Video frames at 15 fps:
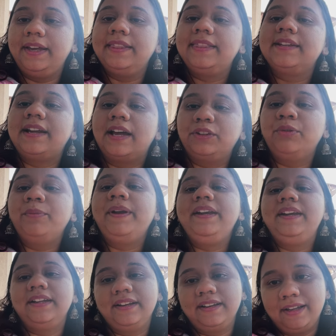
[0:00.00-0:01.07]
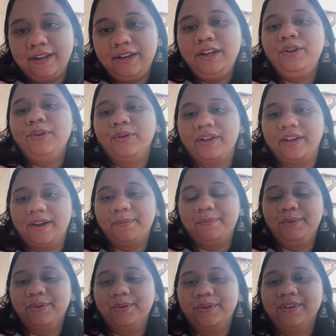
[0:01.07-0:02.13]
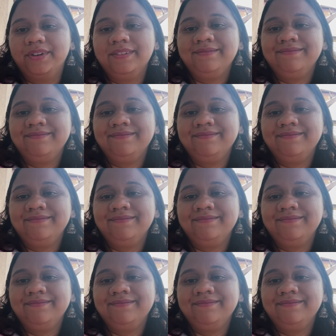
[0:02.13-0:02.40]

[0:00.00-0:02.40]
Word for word: इतना तो मेंटेन कर ही लोगे आप लोग